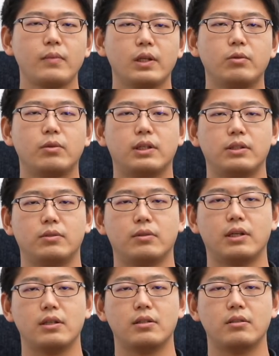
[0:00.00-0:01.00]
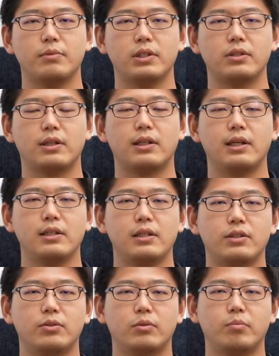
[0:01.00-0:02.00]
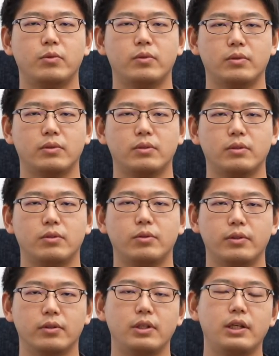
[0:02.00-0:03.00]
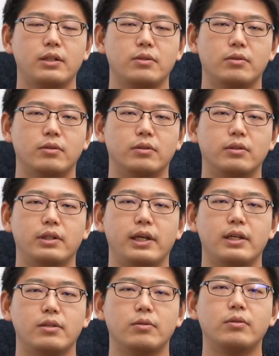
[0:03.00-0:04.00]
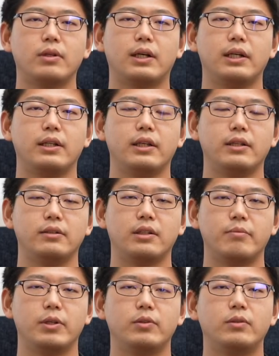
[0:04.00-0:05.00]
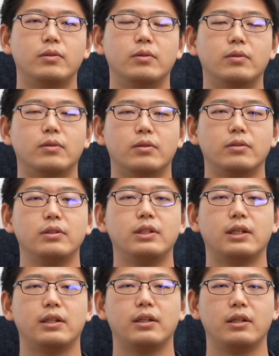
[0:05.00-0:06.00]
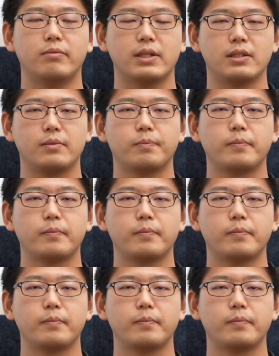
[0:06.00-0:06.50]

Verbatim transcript: 今回紹介するビジュアライゼーションも同様にその映像を変えていくための方法論になってきます。